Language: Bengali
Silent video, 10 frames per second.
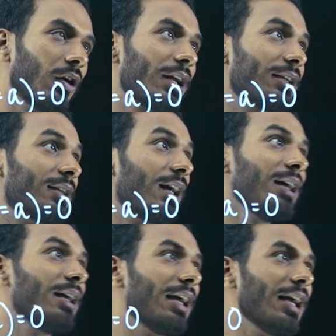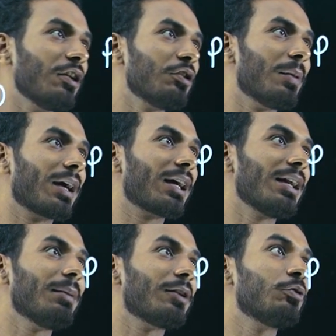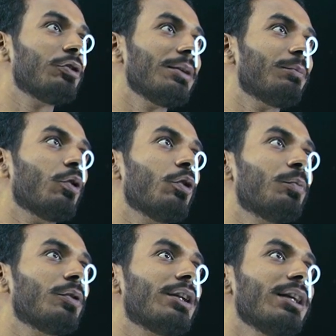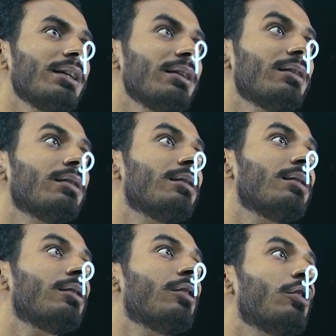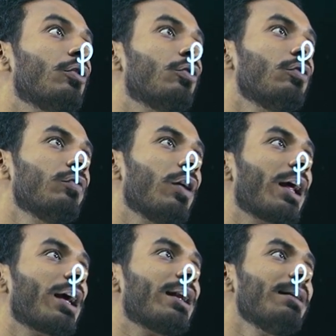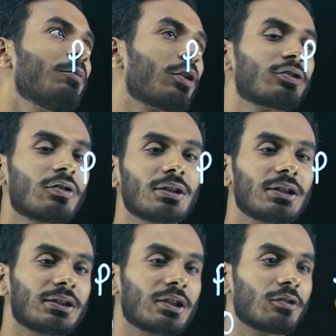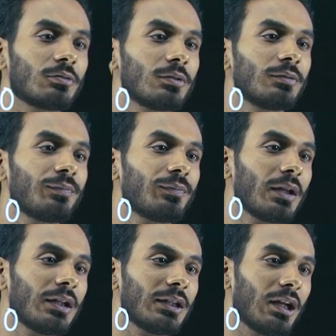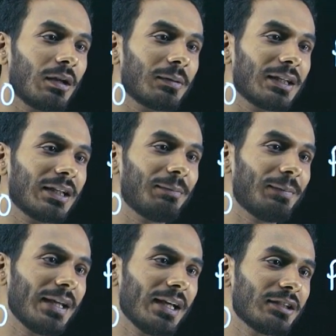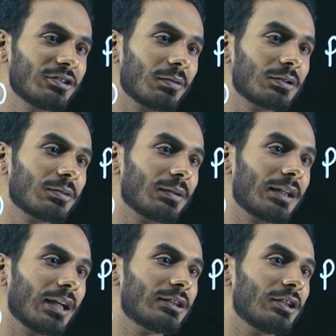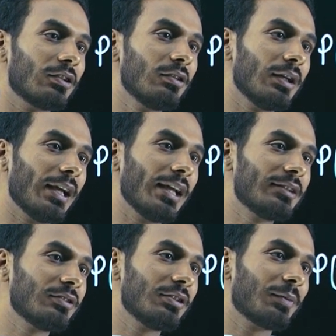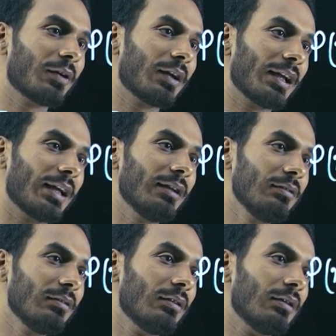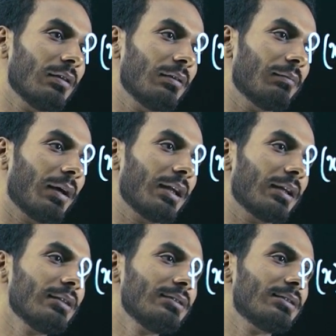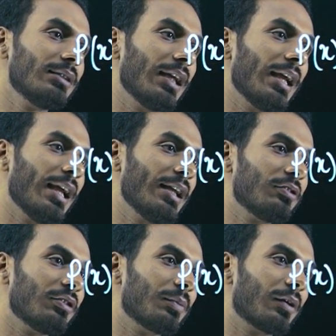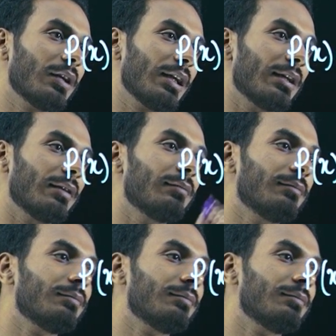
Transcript: অনেকটা এরকম আকারে বা দুইটি বহুপদীর গুণফল আকারে প্রকাশ করার চেষ্টা করব তাহলে আমাদের এখানে পি এক্স সমান সমান দেওয়া ছিল এক্স টু দি পাওয়ার এন মাইনাস এ টু দি পাওয়ার এন